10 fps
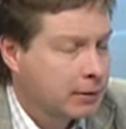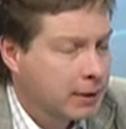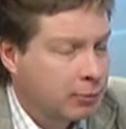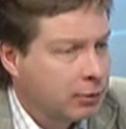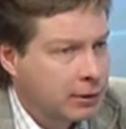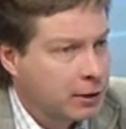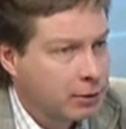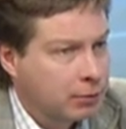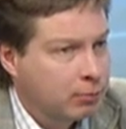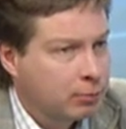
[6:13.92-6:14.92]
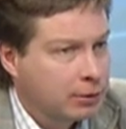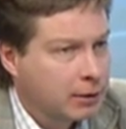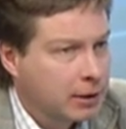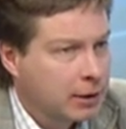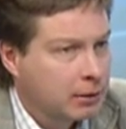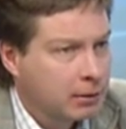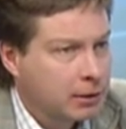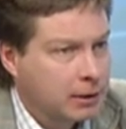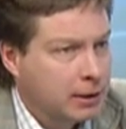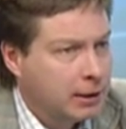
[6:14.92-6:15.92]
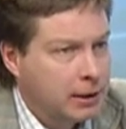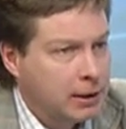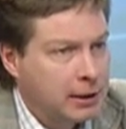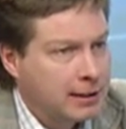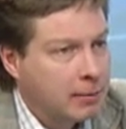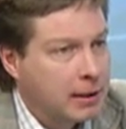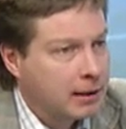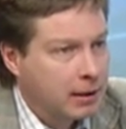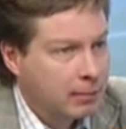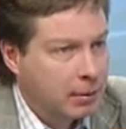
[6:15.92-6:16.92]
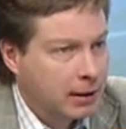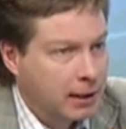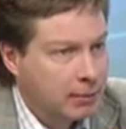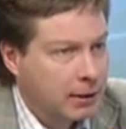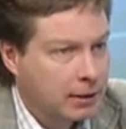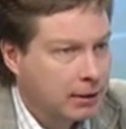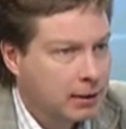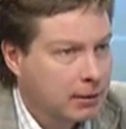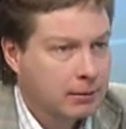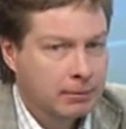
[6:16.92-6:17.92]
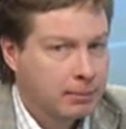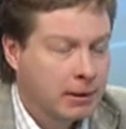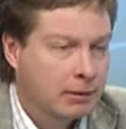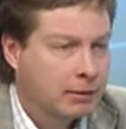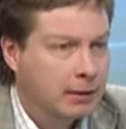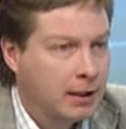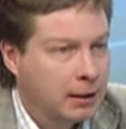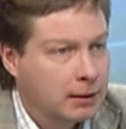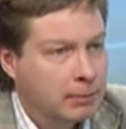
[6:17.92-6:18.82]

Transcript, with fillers: трибуны зачастую пустые, то есть незаметно, по крайней мере, на первый взгляд,